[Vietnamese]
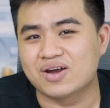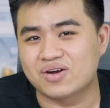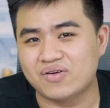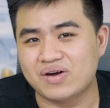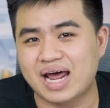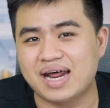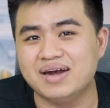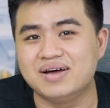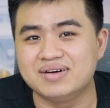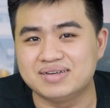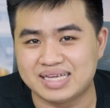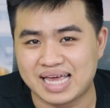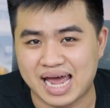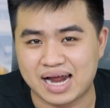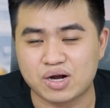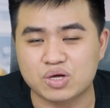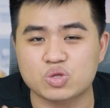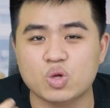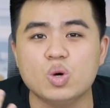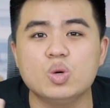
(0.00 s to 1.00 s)
nó đã đơn
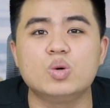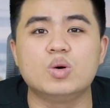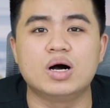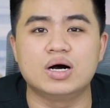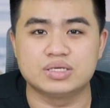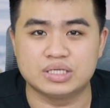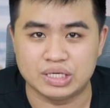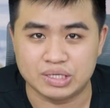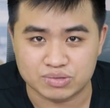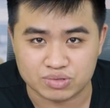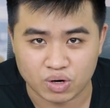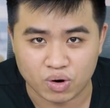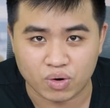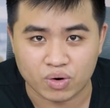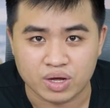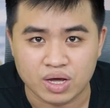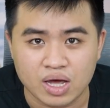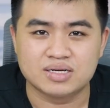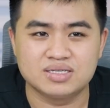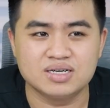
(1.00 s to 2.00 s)
giản nó tối ưu hơn nhiều
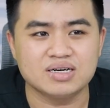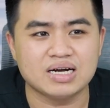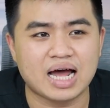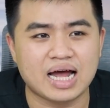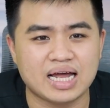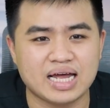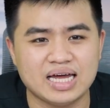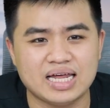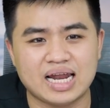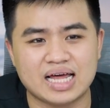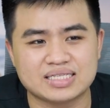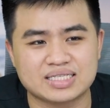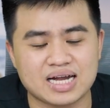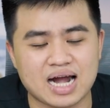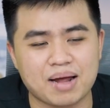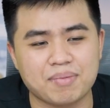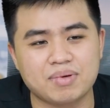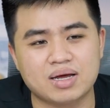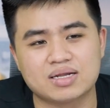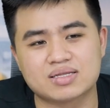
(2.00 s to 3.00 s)
rồi trước đây là
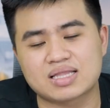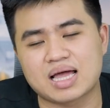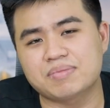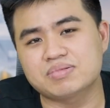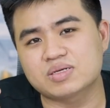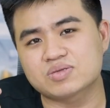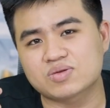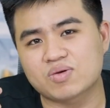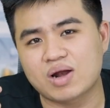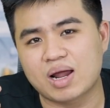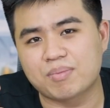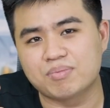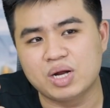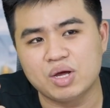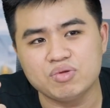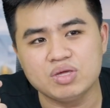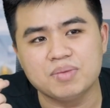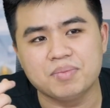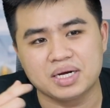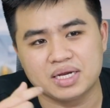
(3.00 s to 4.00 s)
Snapdragon 865
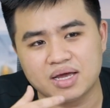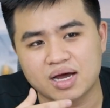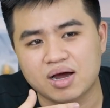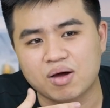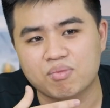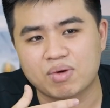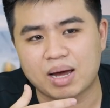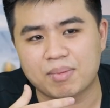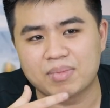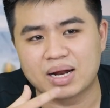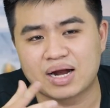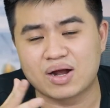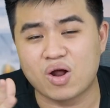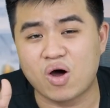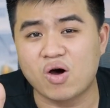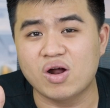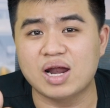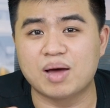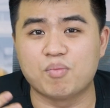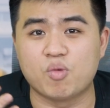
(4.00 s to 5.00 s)
nếu như mình nhớ không lầm là
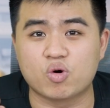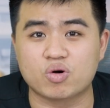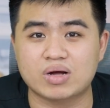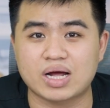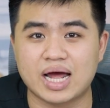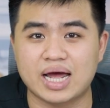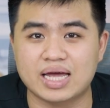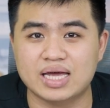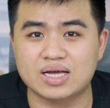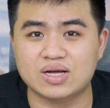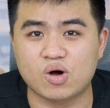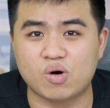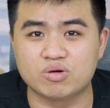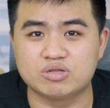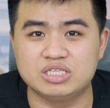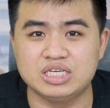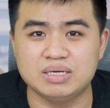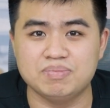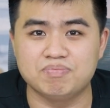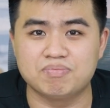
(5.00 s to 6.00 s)
nó là một cái
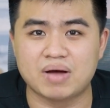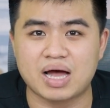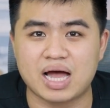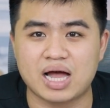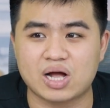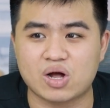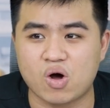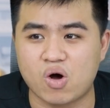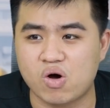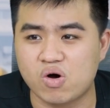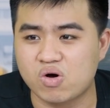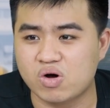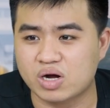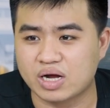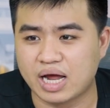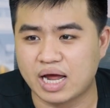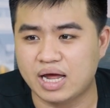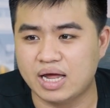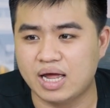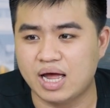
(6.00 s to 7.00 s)
con chip mà có
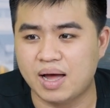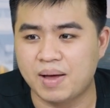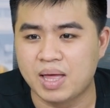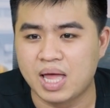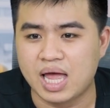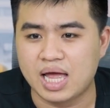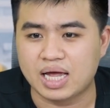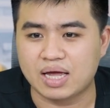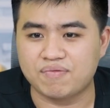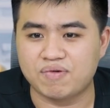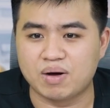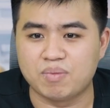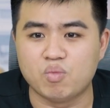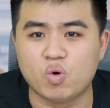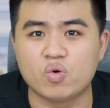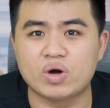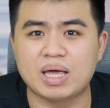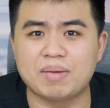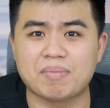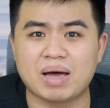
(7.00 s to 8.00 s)
cái cái phần
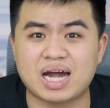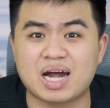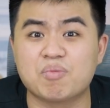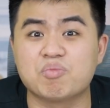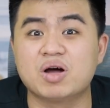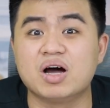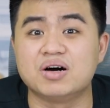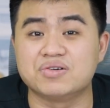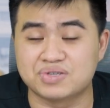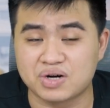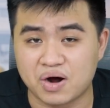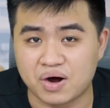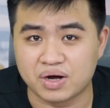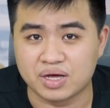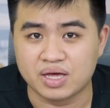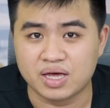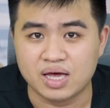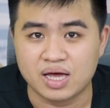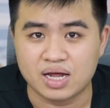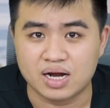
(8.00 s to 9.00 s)
mua đi mà 5G rồi
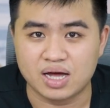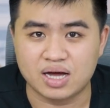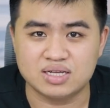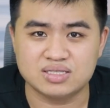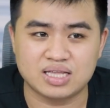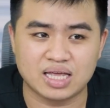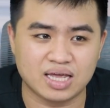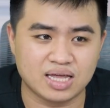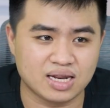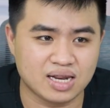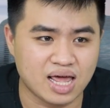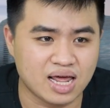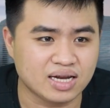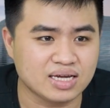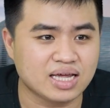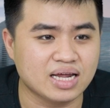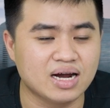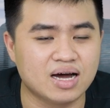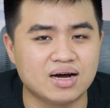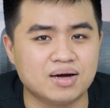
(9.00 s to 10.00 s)
à, thì
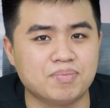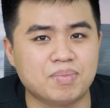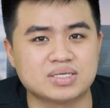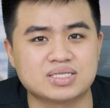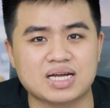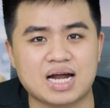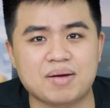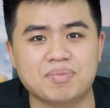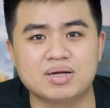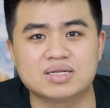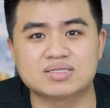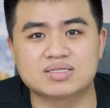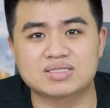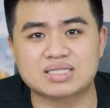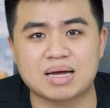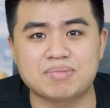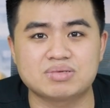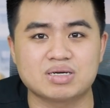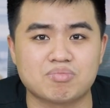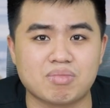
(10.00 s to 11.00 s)
đến cái đời mà Snapdragon
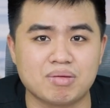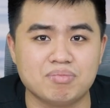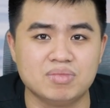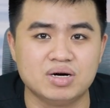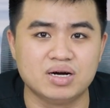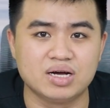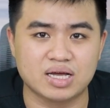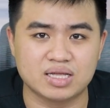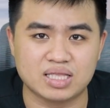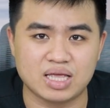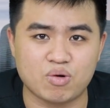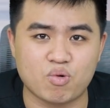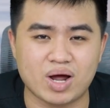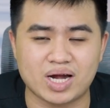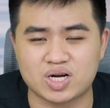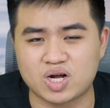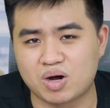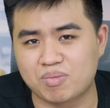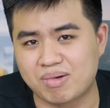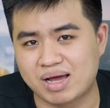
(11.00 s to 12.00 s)
870 thì
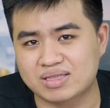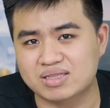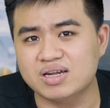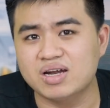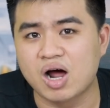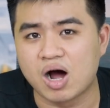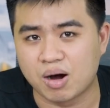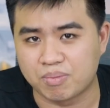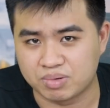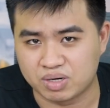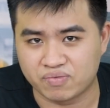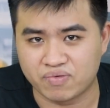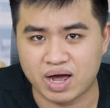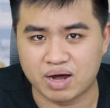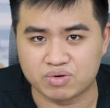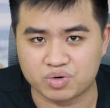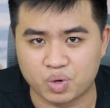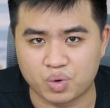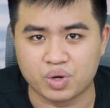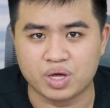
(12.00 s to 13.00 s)
Qualcomm đã tích hợp được
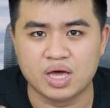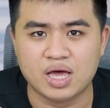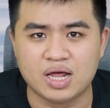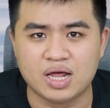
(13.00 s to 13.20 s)
vào rồi